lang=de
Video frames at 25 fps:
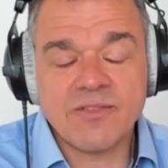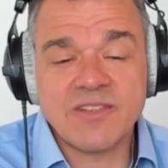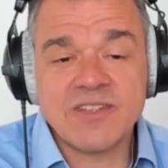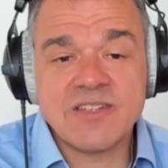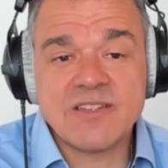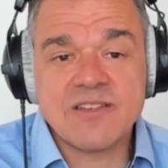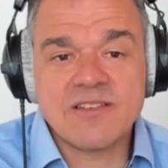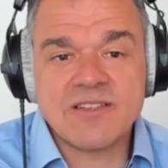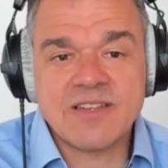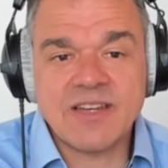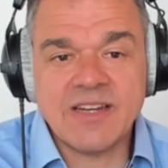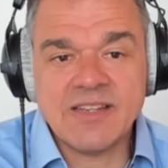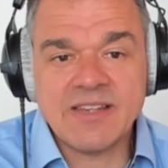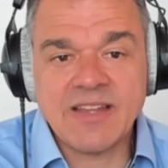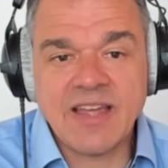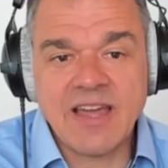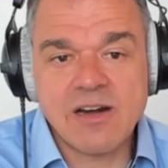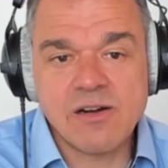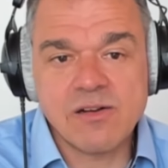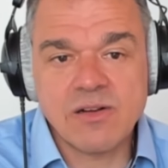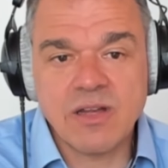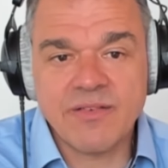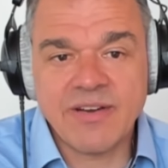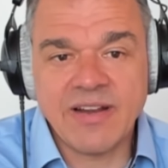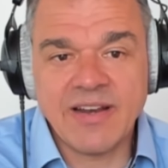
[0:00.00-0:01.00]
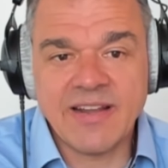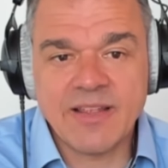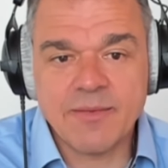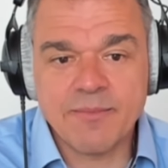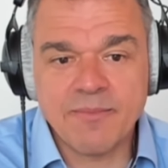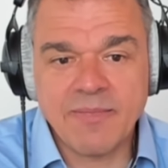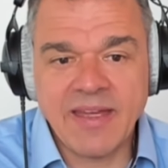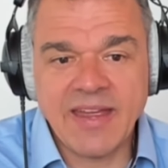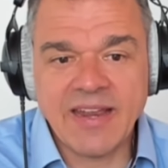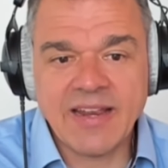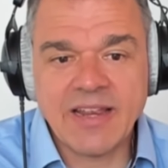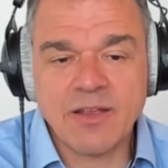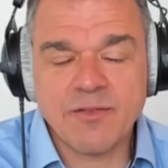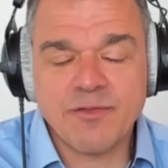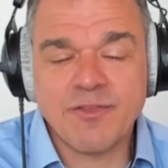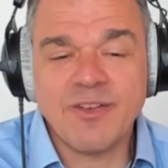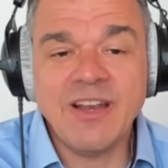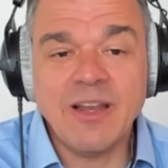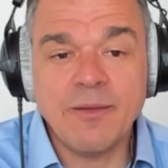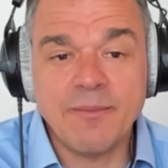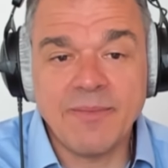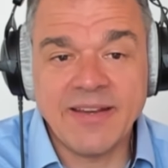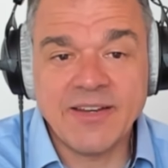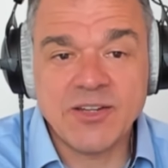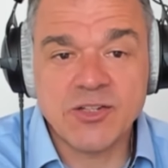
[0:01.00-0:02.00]
was ist das dritte Auge, weil ich merke,
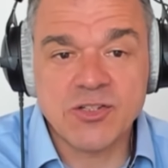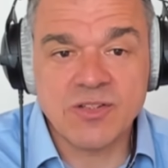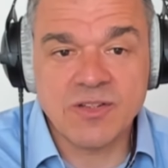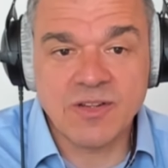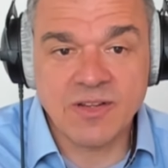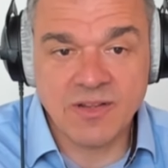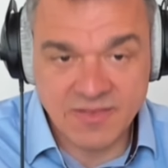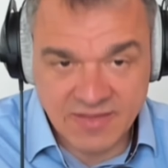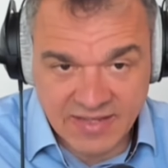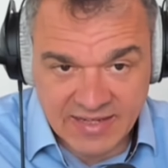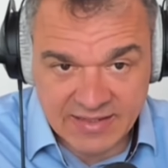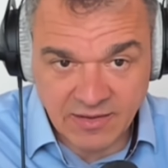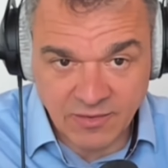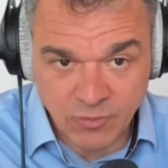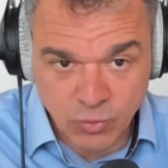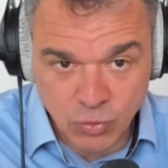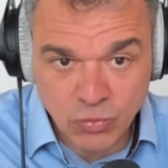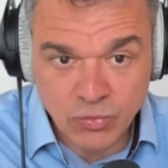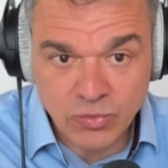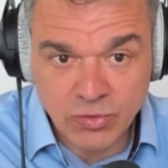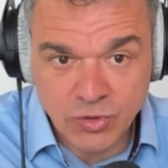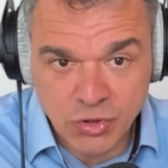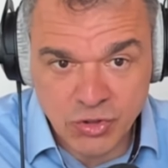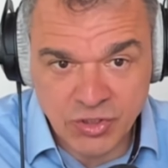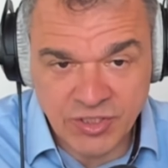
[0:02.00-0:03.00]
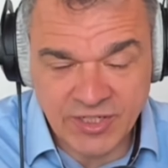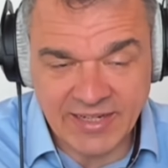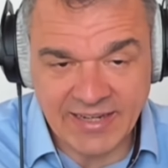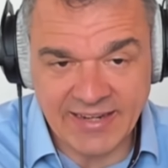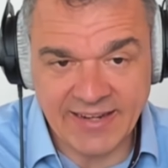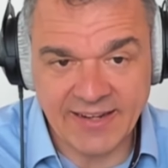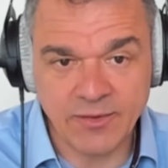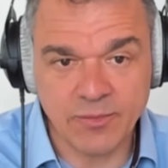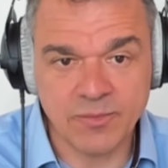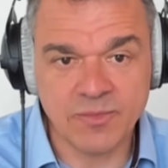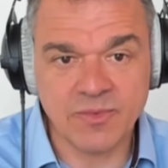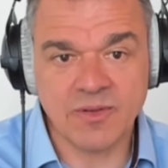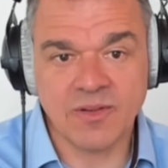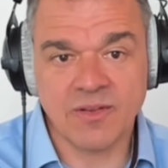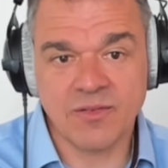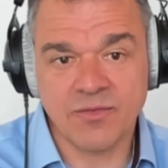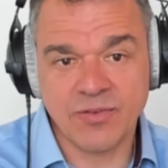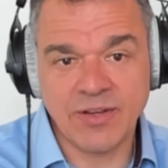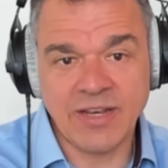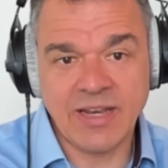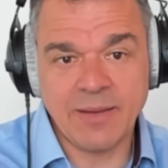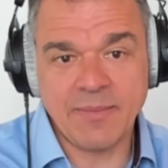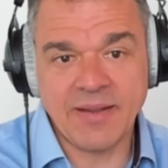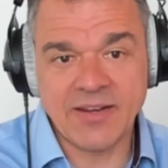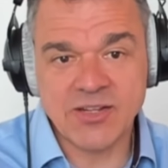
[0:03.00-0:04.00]
viele Menschen sehen das unterschiedlich und
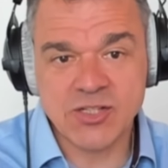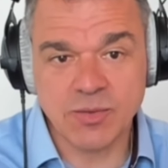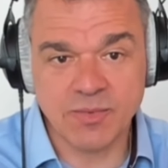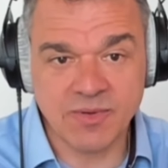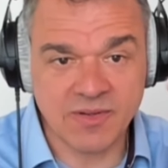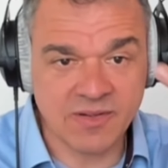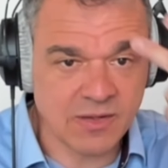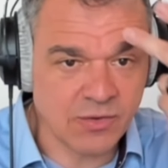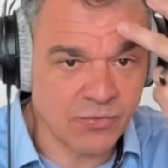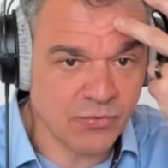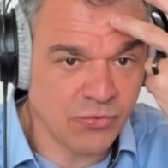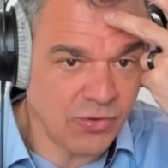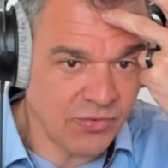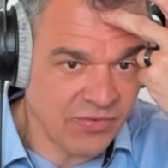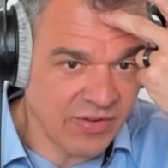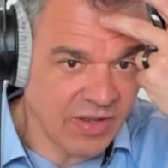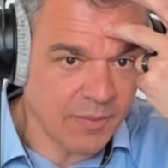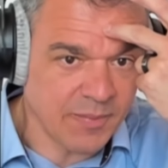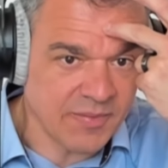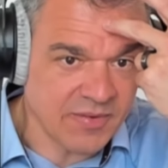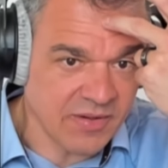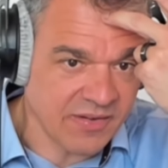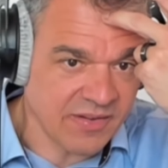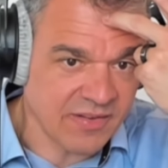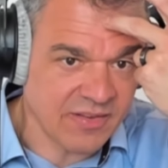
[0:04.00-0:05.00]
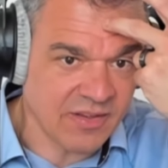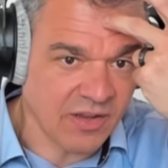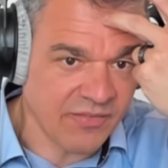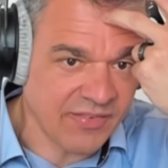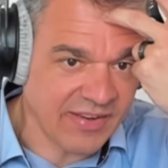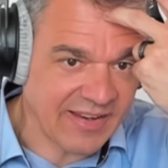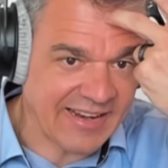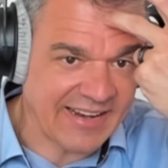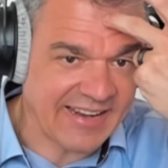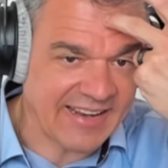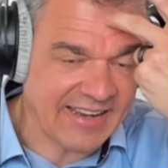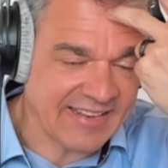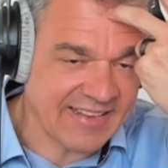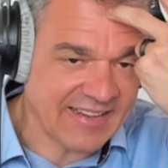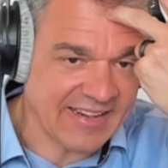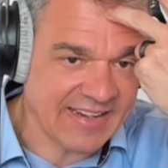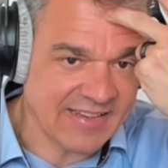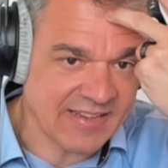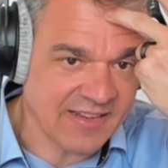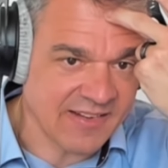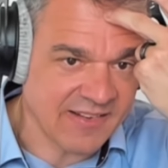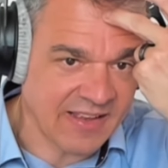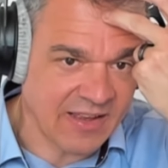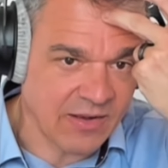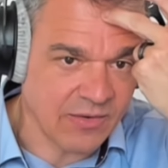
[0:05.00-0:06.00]
viele Menschen haben das Gefühl, wir haben ja da wirklich ein
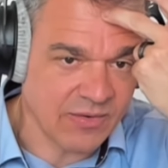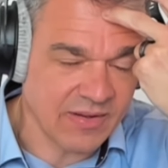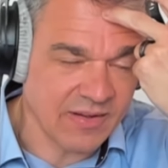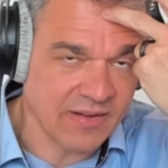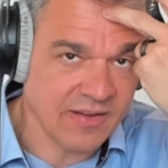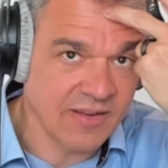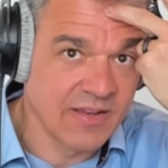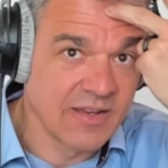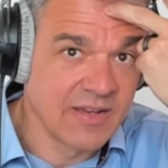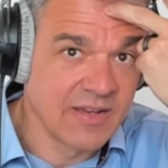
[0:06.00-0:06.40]
drittes Auge.